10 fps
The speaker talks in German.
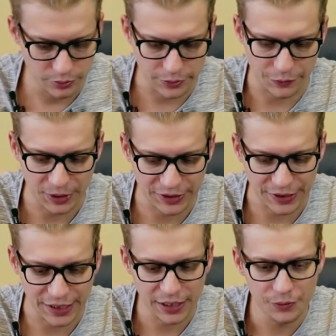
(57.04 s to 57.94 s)
das
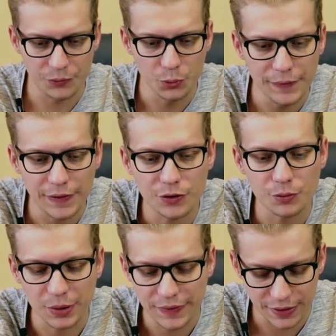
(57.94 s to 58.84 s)
Material fühlt sich so
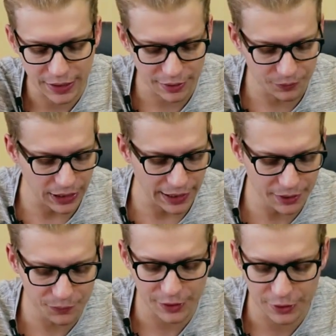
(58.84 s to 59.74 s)
ein bisschen an wie
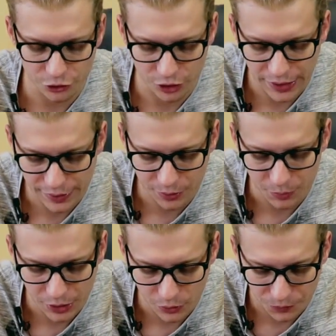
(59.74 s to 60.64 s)
einfache, schlichte
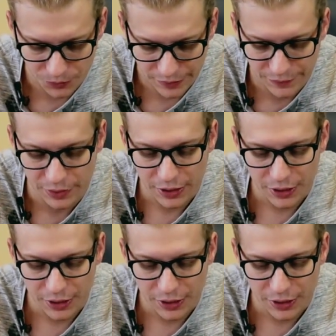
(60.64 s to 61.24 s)
Mikrofaser.